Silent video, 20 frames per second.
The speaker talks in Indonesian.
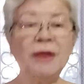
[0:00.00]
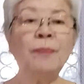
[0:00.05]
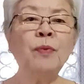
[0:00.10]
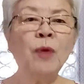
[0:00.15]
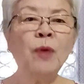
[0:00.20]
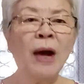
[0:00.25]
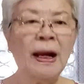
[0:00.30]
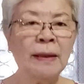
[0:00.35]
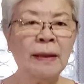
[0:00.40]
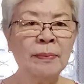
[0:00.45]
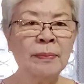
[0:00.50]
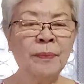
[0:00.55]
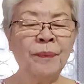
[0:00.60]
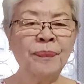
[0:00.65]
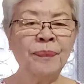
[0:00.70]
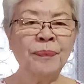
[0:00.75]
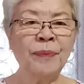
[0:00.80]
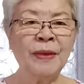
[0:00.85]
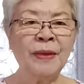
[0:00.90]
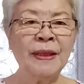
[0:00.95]
dibuang.
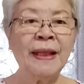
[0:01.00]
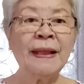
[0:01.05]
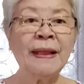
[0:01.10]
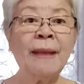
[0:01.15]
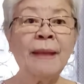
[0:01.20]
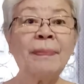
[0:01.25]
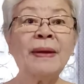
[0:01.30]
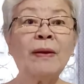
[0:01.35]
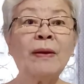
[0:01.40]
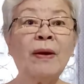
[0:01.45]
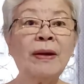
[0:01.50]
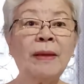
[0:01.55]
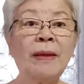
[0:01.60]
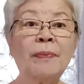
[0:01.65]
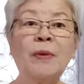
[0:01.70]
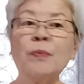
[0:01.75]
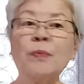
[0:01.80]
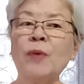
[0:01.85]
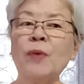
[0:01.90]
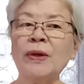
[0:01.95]
Tetapi kok anak
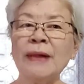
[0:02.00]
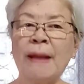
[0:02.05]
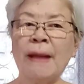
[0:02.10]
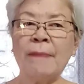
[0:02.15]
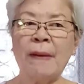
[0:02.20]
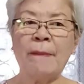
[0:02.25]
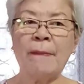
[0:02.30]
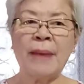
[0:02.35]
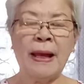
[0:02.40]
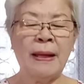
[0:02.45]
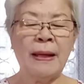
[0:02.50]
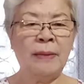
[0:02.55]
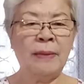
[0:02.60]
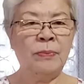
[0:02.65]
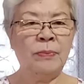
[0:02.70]
perempuan nggak apa-apa.